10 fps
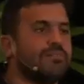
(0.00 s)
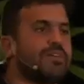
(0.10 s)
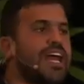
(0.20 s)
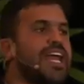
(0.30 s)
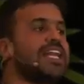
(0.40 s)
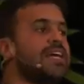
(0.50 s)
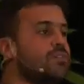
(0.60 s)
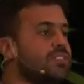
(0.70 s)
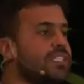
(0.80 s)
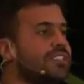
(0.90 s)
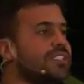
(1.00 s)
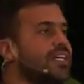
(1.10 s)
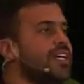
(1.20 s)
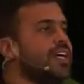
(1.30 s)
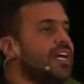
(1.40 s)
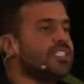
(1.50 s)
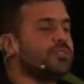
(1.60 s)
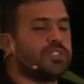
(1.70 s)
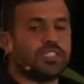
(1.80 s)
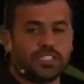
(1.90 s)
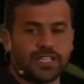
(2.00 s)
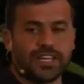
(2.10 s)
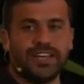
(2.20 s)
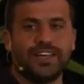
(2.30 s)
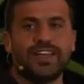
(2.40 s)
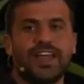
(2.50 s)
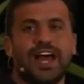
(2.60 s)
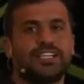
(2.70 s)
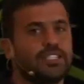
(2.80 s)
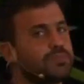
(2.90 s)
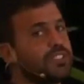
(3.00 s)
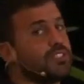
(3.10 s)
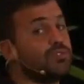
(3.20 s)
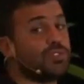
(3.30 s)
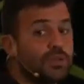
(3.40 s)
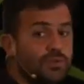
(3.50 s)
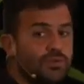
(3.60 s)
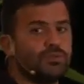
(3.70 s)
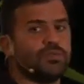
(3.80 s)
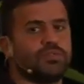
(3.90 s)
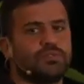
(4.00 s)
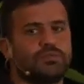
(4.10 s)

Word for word: para ele acontecer, a gente precisa de quê? A gente precisa do segundo.